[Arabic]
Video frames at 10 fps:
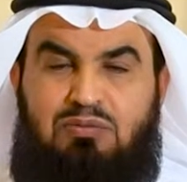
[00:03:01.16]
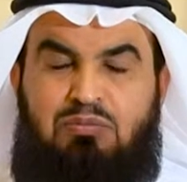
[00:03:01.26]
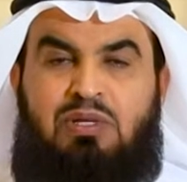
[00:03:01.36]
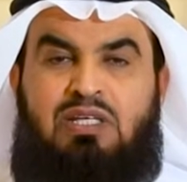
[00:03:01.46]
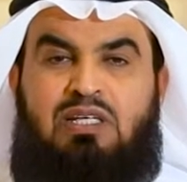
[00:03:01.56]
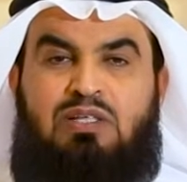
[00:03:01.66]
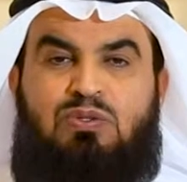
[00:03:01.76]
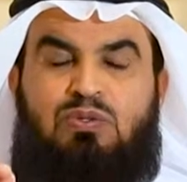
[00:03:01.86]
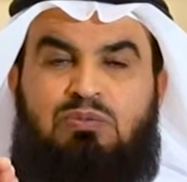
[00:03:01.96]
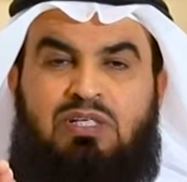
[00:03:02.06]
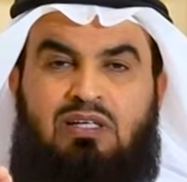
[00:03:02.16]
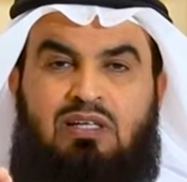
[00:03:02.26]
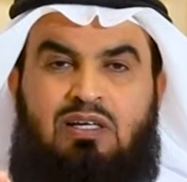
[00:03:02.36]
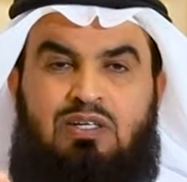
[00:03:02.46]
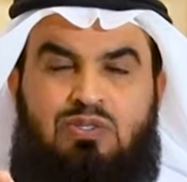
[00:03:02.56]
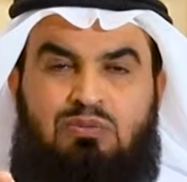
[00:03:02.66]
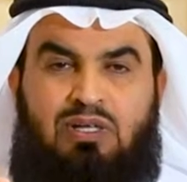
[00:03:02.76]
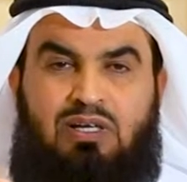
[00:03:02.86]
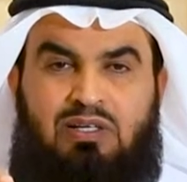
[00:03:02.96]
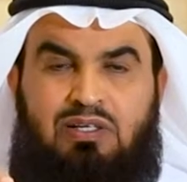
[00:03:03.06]
منة من الله
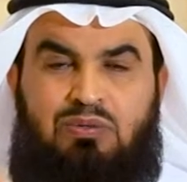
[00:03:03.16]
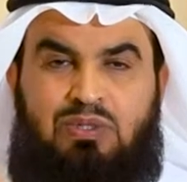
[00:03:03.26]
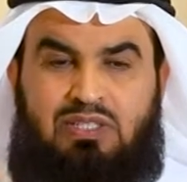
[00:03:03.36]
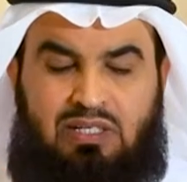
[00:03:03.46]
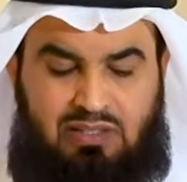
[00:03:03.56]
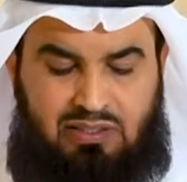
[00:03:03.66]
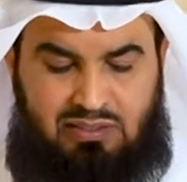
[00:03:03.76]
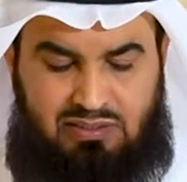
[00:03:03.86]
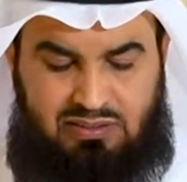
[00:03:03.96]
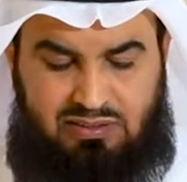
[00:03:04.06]
سبحانه وتعالى